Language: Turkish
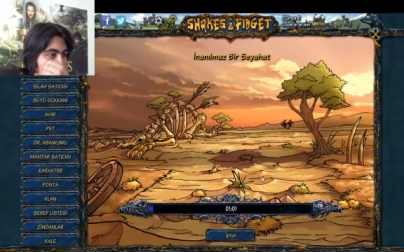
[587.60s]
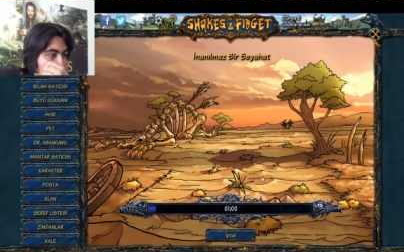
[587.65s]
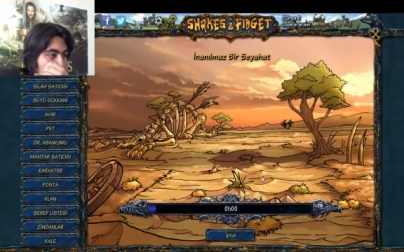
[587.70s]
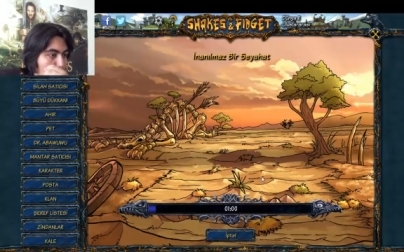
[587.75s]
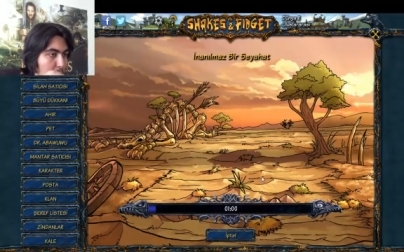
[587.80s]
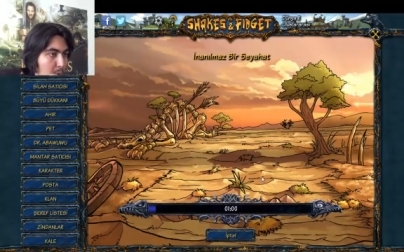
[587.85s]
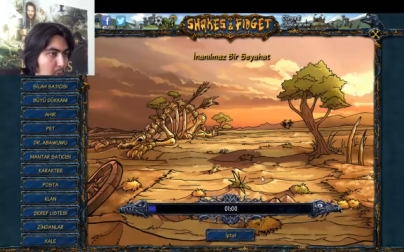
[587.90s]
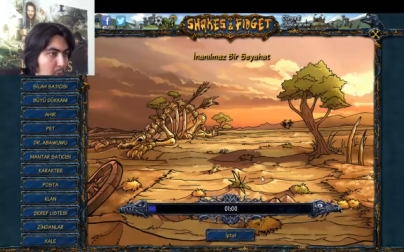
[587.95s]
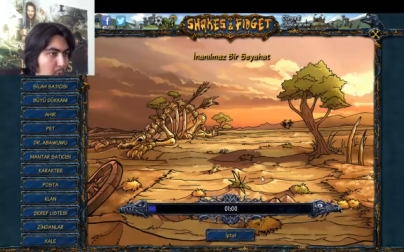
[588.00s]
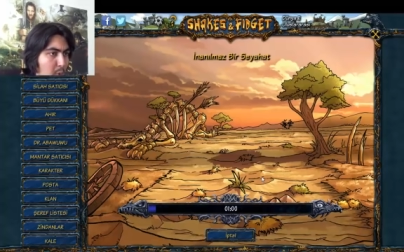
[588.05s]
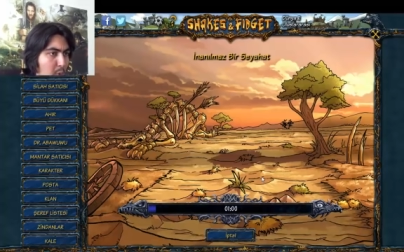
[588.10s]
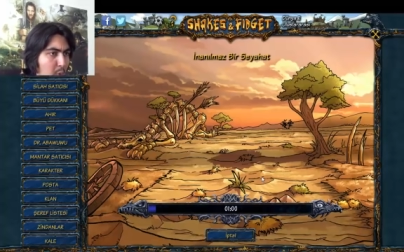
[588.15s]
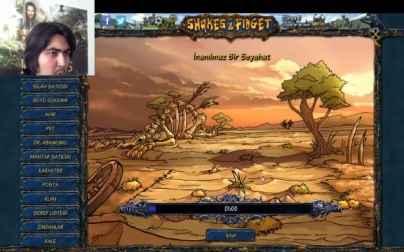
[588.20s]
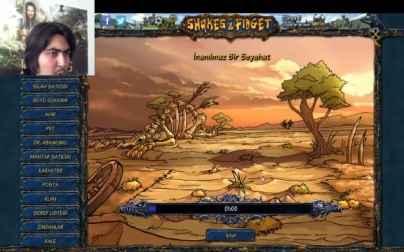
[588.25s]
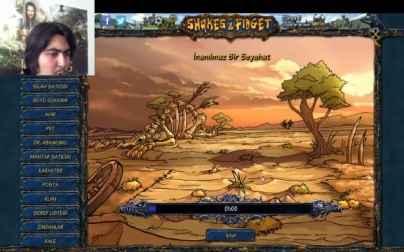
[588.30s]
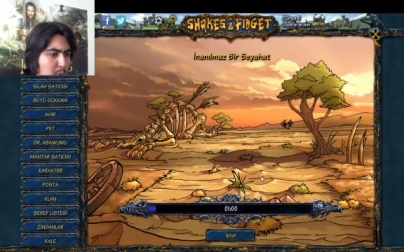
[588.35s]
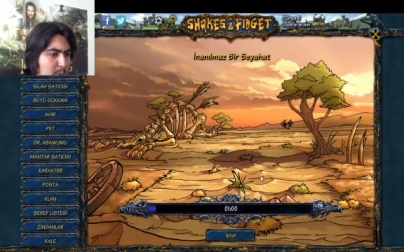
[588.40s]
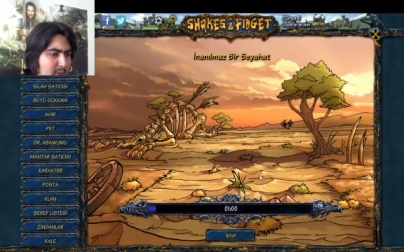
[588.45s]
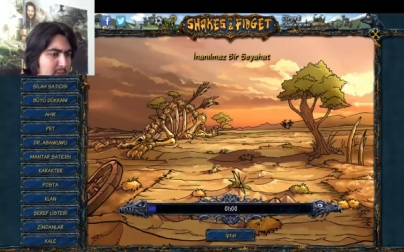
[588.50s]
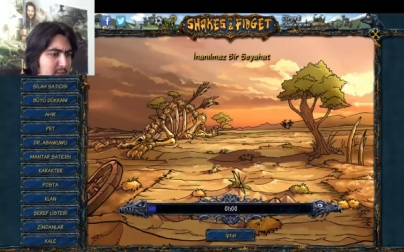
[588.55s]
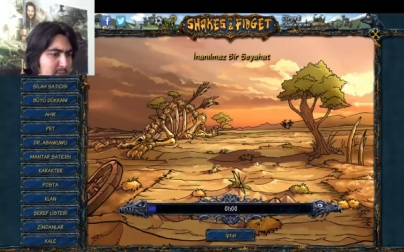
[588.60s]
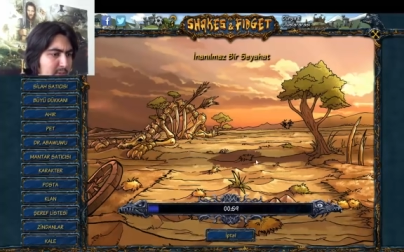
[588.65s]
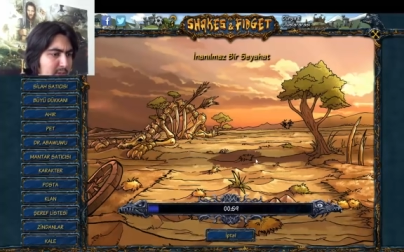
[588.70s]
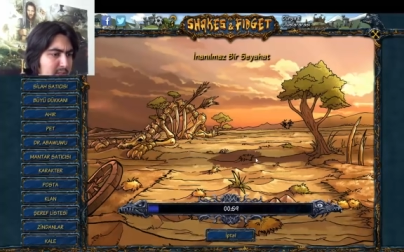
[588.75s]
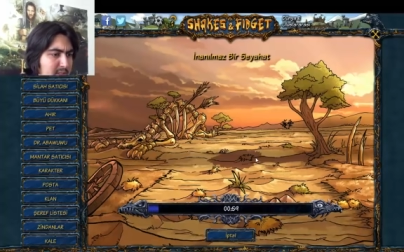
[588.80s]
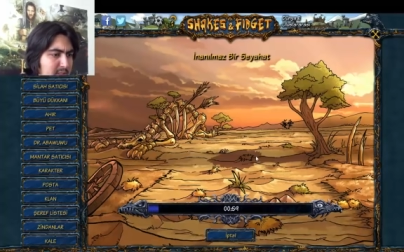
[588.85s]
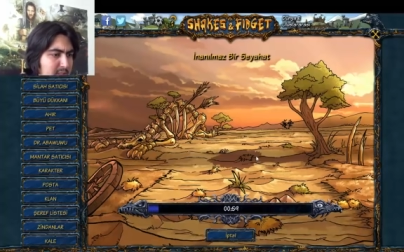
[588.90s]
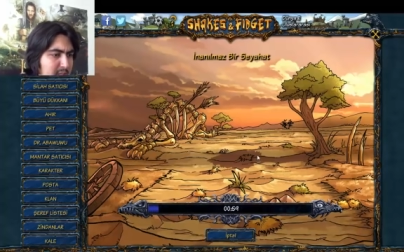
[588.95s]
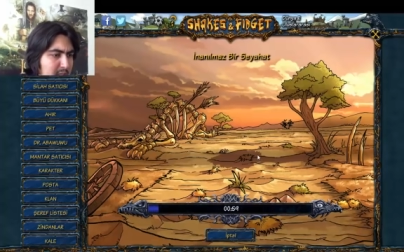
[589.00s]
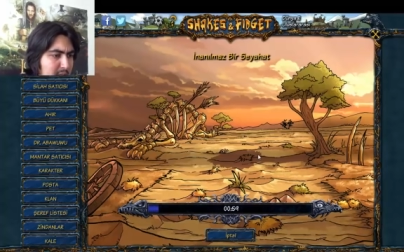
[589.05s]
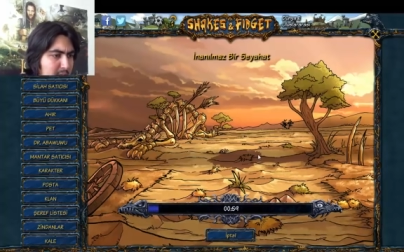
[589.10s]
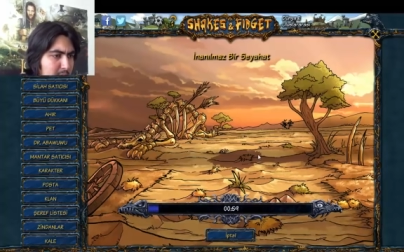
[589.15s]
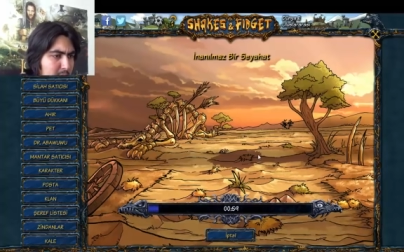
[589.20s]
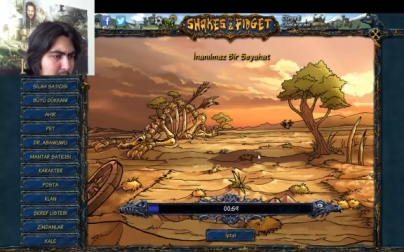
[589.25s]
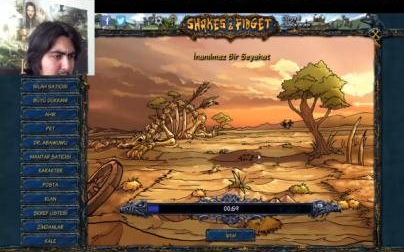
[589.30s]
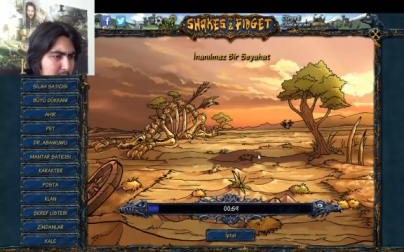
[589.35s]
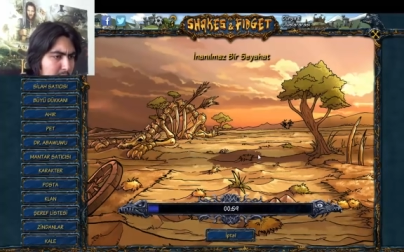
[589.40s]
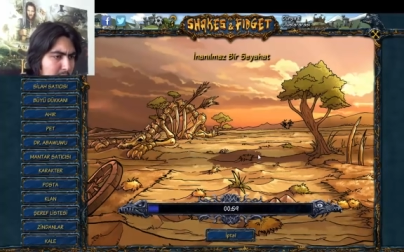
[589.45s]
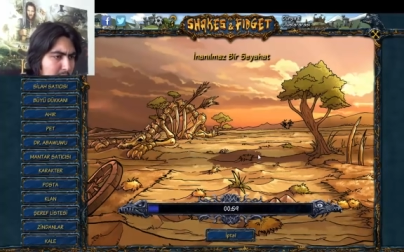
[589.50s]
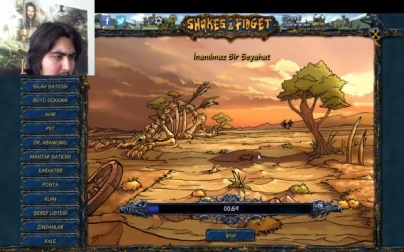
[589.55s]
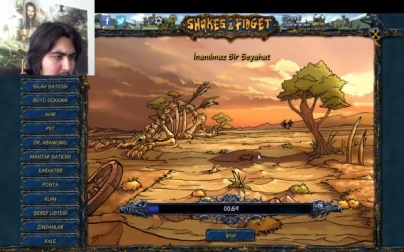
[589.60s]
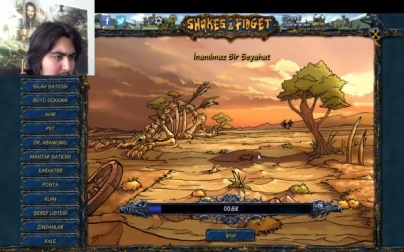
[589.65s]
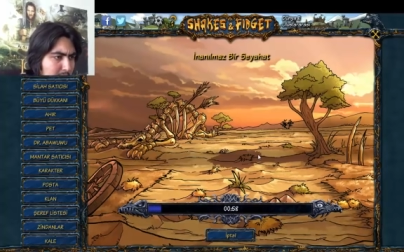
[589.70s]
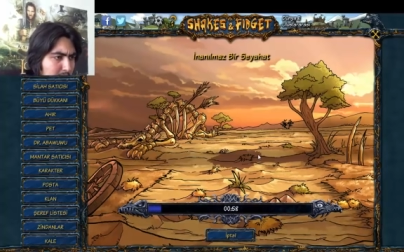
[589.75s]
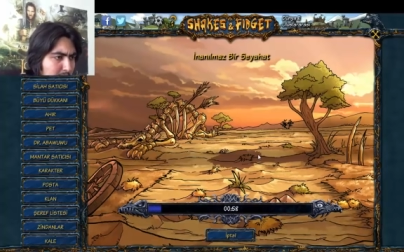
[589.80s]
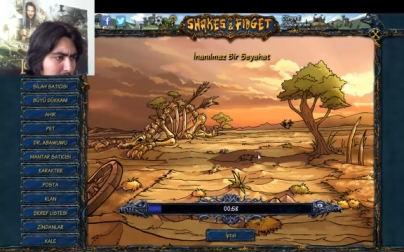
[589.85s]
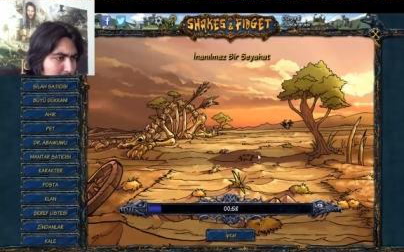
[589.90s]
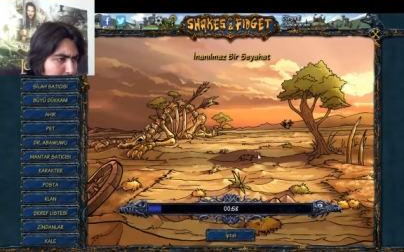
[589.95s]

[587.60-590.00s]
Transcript: Oo, burası birazcık şey görünüyor ya.